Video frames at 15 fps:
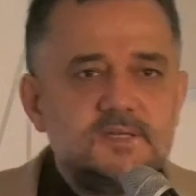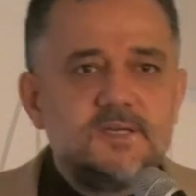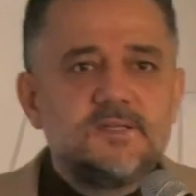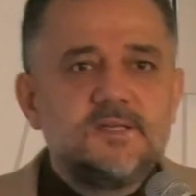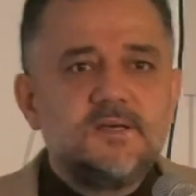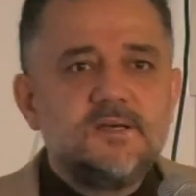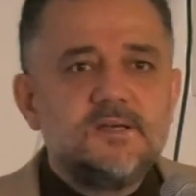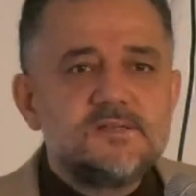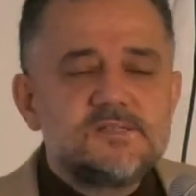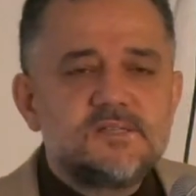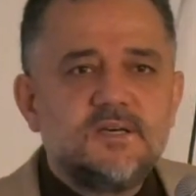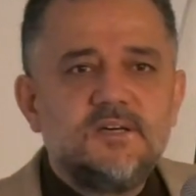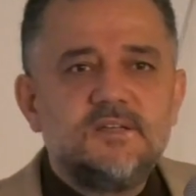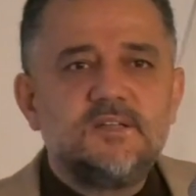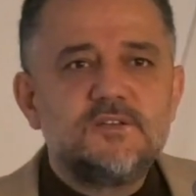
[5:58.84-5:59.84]
ya da
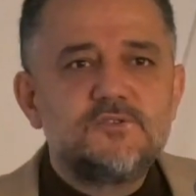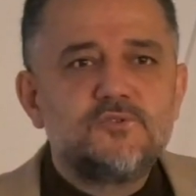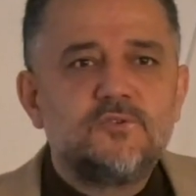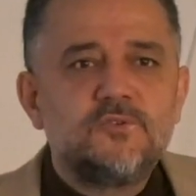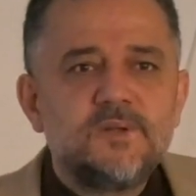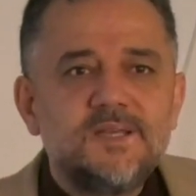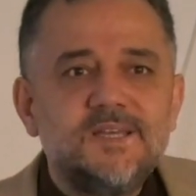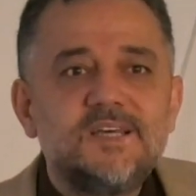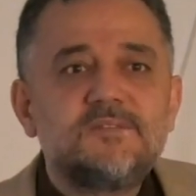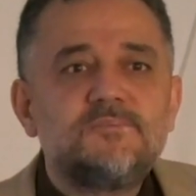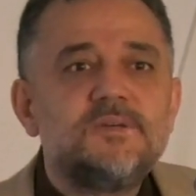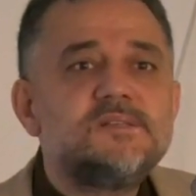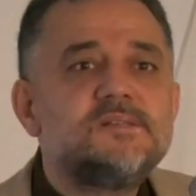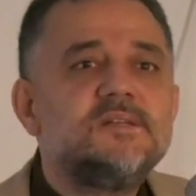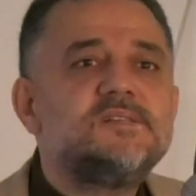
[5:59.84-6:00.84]
sağına soluna
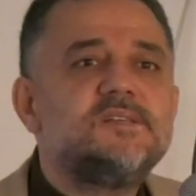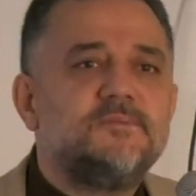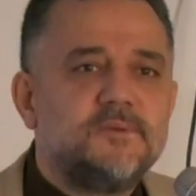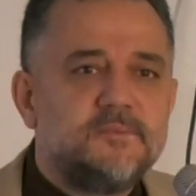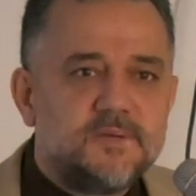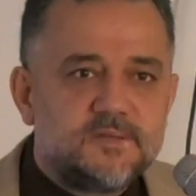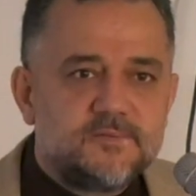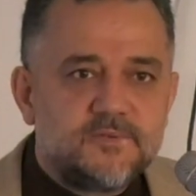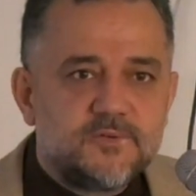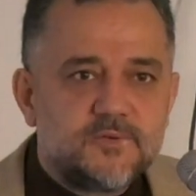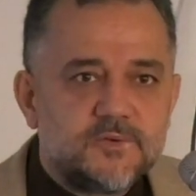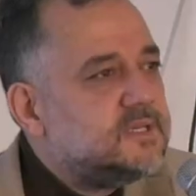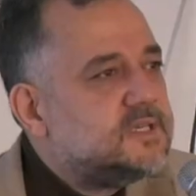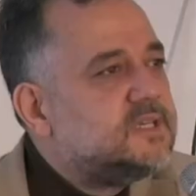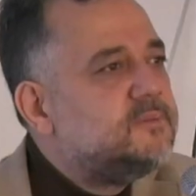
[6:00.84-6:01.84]
yatmasına sebebiyet
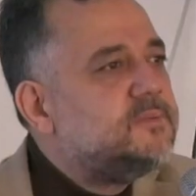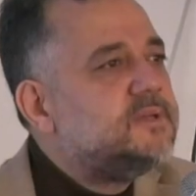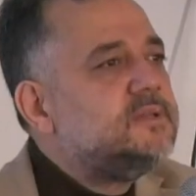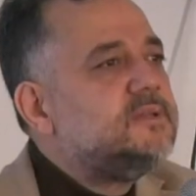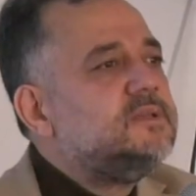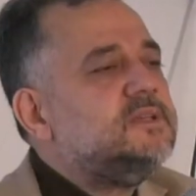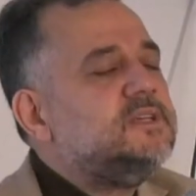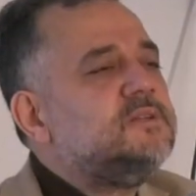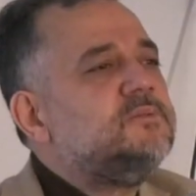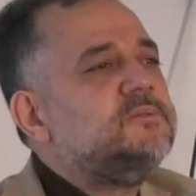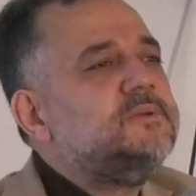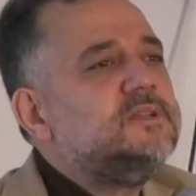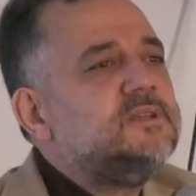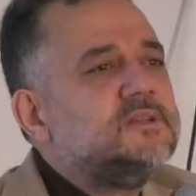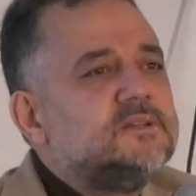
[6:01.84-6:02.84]
veriyor.
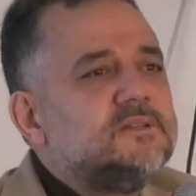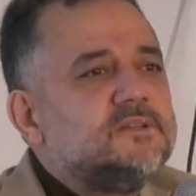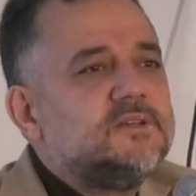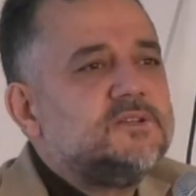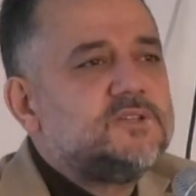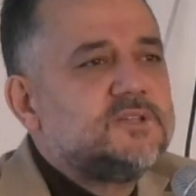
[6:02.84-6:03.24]
2021 yılında